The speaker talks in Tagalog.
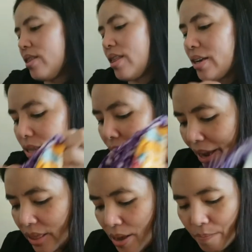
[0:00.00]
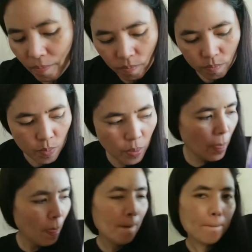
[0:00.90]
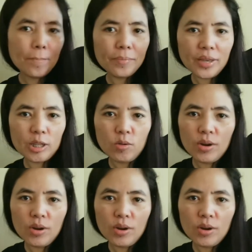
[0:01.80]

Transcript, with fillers: next item. Dito ko